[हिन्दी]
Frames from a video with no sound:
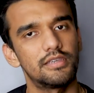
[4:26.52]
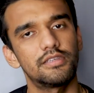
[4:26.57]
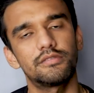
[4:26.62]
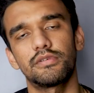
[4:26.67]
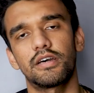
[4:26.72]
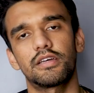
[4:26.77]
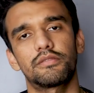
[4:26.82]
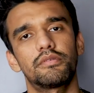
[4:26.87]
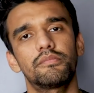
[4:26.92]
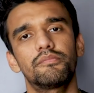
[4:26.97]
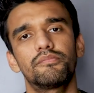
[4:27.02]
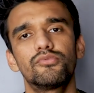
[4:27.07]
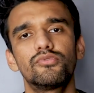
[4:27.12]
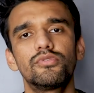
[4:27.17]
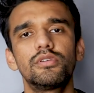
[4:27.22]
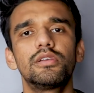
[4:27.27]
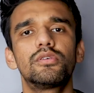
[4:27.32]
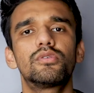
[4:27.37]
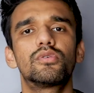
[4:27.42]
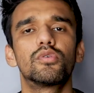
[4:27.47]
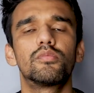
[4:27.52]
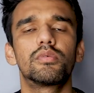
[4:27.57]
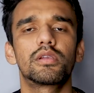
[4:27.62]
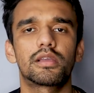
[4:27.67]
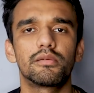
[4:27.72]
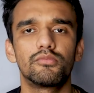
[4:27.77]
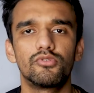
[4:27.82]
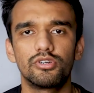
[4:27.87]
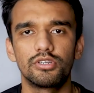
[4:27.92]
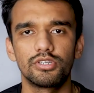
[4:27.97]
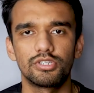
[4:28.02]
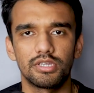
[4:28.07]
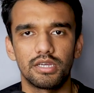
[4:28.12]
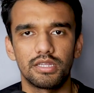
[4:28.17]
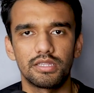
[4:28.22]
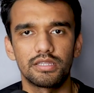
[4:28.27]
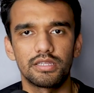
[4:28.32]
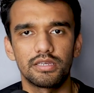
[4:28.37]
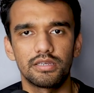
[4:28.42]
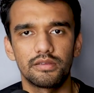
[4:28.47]
इस बात पे पूरी ग्लोबल कम्युनिटी
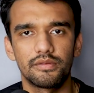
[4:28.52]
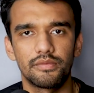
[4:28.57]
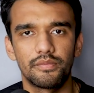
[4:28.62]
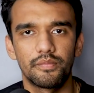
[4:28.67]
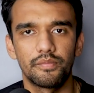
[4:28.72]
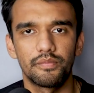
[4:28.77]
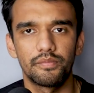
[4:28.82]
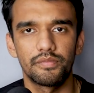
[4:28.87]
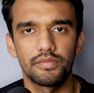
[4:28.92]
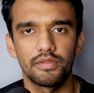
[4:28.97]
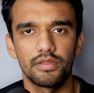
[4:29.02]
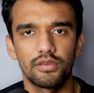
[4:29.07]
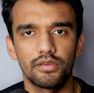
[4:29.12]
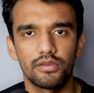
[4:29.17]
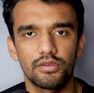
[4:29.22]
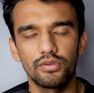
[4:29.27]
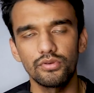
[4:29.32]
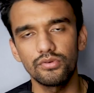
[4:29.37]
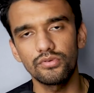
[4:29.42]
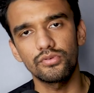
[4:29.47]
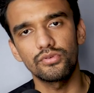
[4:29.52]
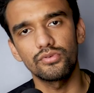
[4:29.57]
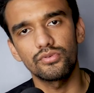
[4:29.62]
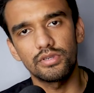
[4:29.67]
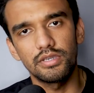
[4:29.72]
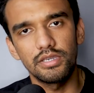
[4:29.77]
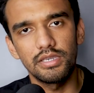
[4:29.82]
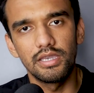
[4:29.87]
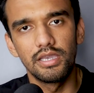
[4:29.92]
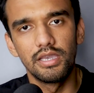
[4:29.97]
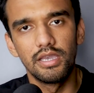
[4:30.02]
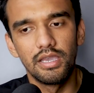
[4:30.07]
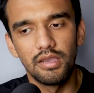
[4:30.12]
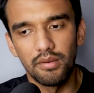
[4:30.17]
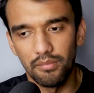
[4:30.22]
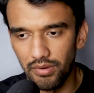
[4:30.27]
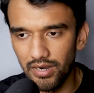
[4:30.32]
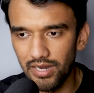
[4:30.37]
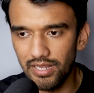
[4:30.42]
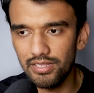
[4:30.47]
शांत है क्यों क्योंकि
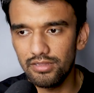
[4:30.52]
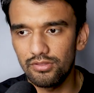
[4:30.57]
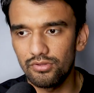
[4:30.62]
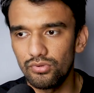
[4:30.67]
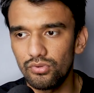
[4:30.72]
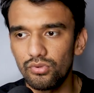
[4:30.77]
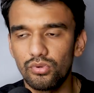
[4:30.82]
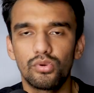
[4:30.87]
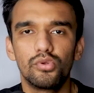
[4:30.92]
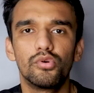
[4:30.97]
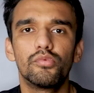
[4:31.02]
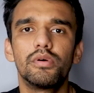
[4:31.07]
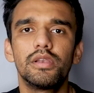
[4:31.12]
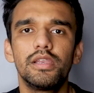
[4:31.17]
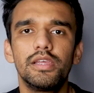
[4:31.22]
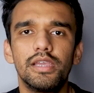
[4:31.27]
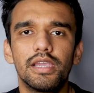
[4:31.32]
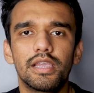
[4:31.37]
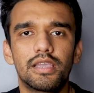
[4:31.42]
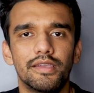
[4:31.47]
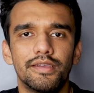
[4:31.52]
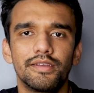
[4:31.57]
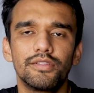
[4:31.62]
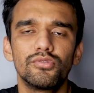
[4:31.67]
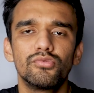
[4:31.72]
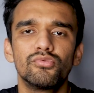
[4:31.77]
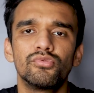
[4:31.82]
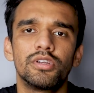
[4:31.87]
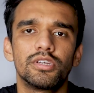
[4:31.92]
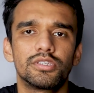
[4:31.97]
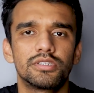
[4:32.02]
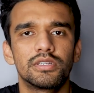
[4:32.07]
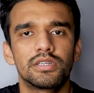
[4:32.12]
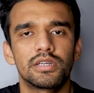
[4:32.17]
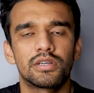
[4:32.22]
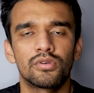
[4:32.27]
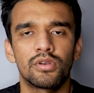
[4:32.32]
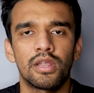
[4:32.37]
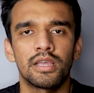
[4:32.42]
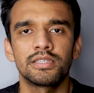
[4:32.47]
भारत को ग्लोबली एक हिंदू नेशन
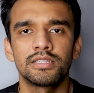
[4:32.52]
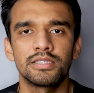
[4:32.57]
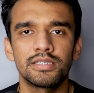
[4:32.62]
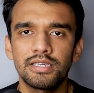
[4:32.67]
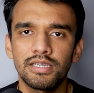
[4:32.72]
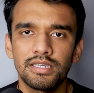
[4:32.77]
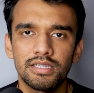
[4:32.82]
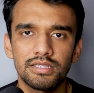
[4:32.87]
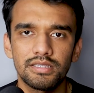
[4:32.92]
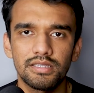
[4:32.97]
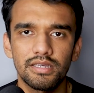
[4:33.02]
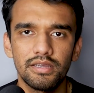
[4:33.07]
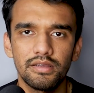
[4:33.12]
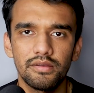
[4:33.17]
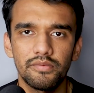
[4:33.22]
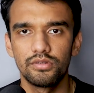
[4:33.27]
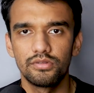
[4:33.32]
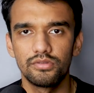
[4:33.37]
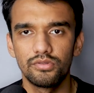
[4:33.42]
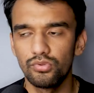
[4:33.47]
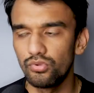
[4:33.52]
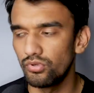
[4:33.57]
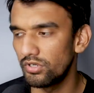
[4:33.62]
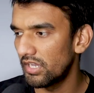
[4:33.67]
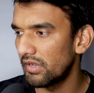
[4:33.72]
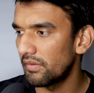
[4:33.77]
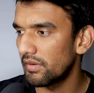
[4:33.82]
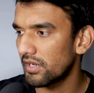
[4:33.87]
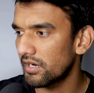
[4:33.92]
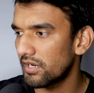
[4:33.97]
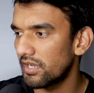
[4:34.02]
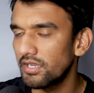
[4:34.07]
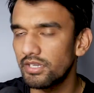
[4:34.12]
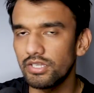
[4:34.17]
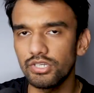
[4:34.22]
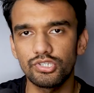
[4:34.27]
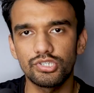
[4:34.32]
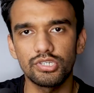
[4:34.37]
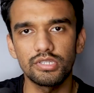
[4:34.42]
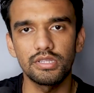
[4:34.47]
रिकोगनाइज नहीं किया जाता है दुनिया में अगर कहीं
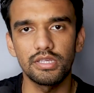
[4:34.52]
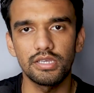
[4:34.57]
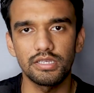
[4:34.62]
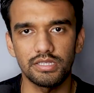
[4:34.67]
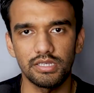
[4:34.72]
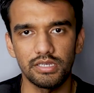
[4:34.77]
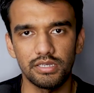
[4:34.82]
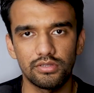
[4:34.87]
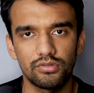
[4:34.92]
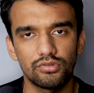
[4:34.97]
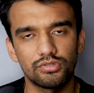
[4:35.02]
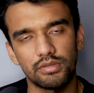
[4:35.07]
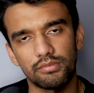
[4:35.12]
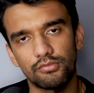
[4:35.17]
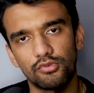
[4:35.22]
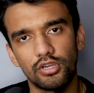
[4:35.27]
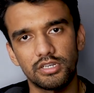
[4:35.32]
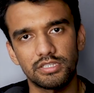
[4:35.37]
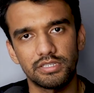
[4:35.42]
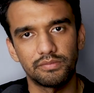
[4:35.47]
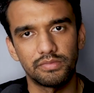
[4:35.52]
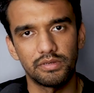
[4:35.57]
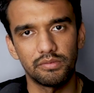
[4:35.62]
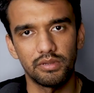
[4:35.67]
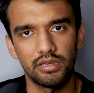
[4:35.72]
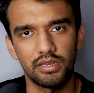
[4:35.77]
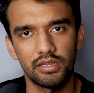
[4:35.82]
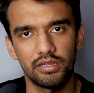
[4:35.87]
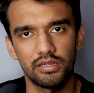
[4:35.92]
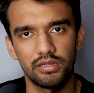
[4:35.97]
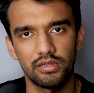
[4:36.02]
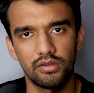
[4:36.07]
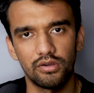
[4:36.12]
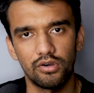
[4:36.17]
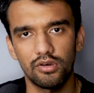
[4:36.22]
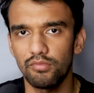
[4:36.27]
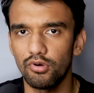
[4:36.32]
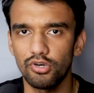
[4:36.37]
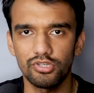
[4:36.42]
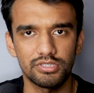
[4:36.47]
क्रिश्चियन देश है तो सबको एक्सेप्टेबल है
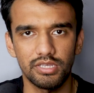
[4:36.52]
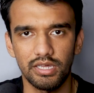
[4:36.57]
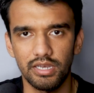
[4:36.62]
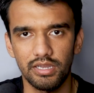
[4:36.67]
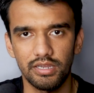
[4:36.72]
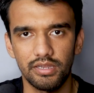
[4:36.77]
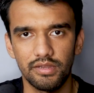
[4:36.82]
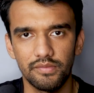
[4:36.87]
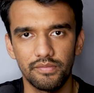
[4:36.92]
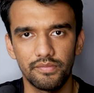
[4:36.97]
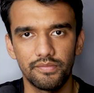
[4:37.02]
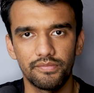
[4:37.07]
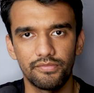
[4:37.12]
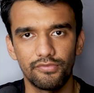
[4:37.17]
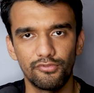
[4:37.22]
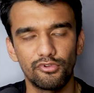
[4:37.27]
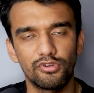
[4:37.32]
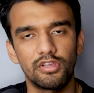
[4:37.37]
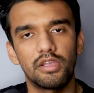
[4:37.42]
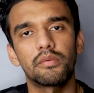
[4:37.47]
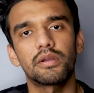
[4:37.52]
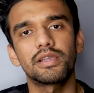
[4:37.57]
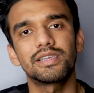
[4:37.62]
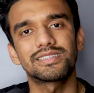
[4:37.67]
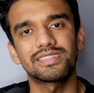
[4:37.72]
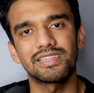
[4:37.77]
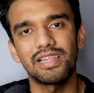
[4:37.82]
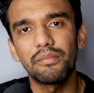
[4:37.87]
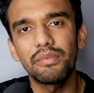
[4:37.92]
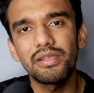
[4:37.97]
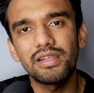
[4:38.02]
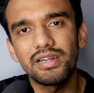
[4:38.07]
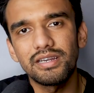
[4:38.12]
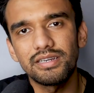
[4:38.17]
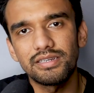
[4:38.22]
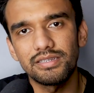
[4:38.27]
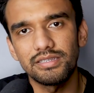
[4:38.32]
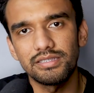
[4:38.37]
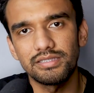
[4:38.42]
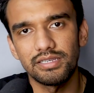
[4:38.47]
और बहुत सारे हैं दुनिया में कहीं इस्लामिक
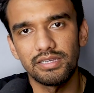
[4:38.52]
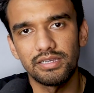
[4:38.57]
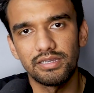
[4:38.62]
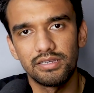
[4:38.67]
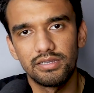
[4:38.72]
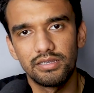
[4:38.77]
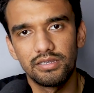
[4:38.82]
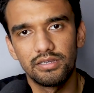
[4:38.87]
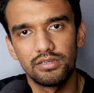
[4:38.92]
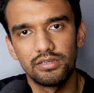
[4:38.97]
कंट्रीज़ हैं